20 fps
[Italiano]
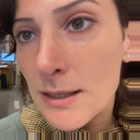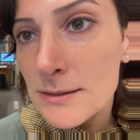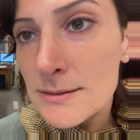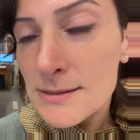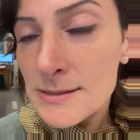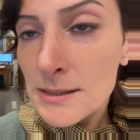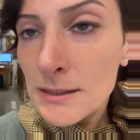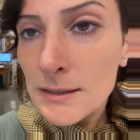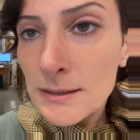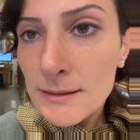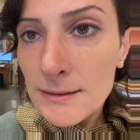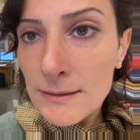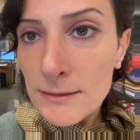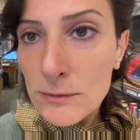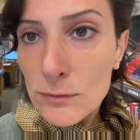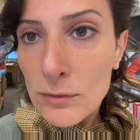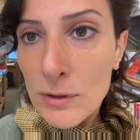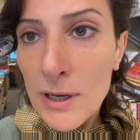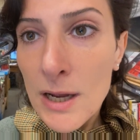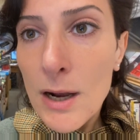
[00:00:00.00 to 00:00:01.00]
Si
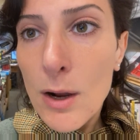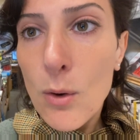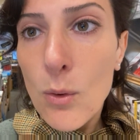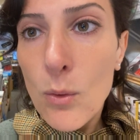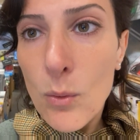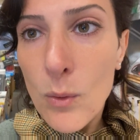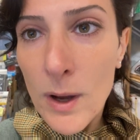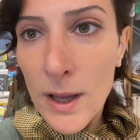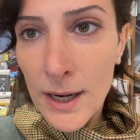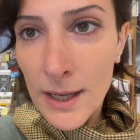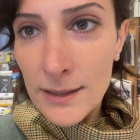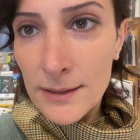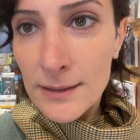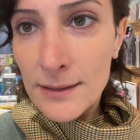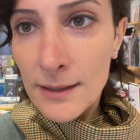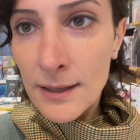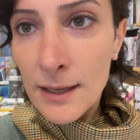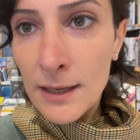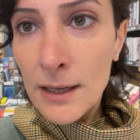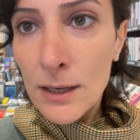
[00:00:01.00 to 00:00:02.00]
intitola
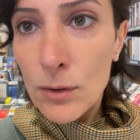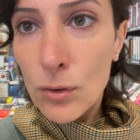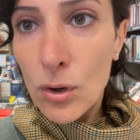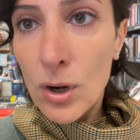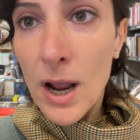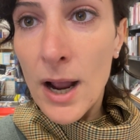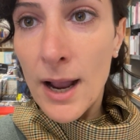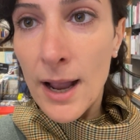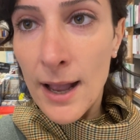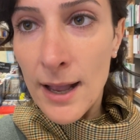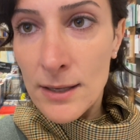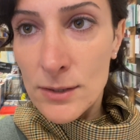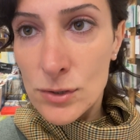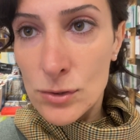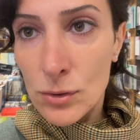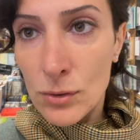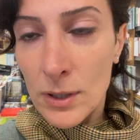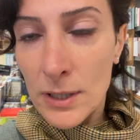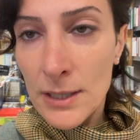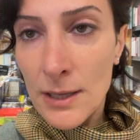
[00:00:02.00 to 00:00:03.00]
Quarantene non a
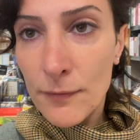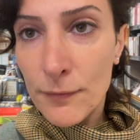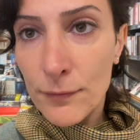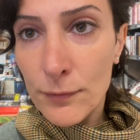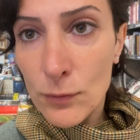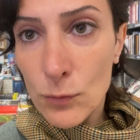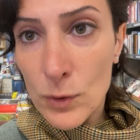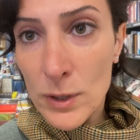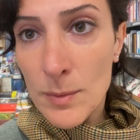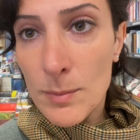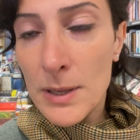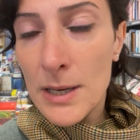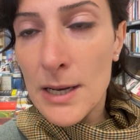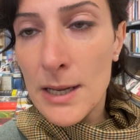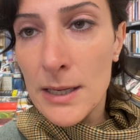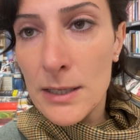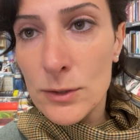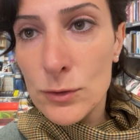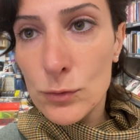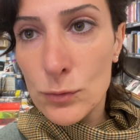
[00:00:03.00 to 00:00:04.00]
caso ed è
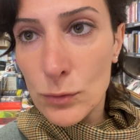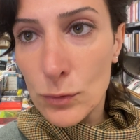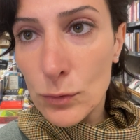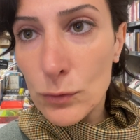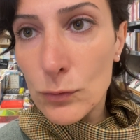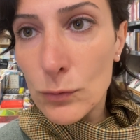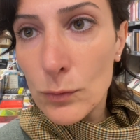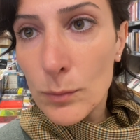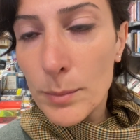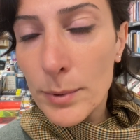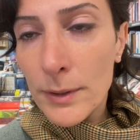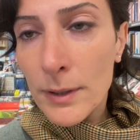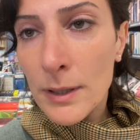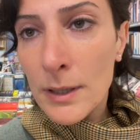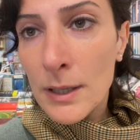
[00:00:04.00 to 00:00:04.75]
fruibile su YouTube.